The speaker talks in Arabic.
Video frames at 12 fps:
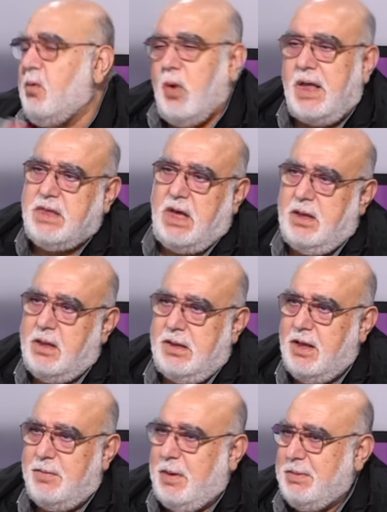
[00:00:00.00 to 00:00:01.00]
واضحه
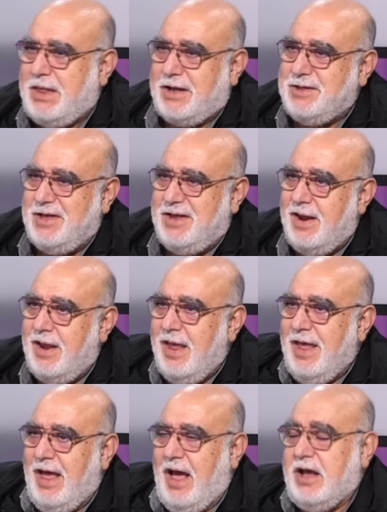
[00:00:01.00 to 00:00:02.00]
يعني ما بدك كثير
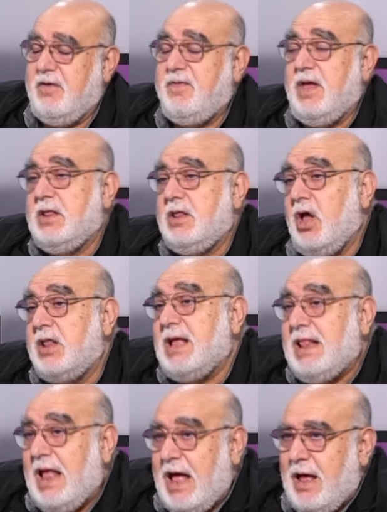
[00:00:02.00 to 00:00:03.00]
حكي فيها
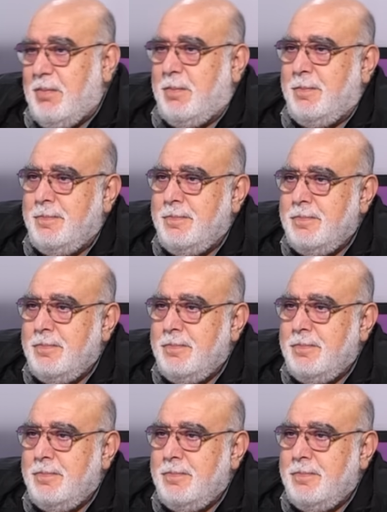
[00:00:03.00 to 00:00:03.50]
النقطه الاهم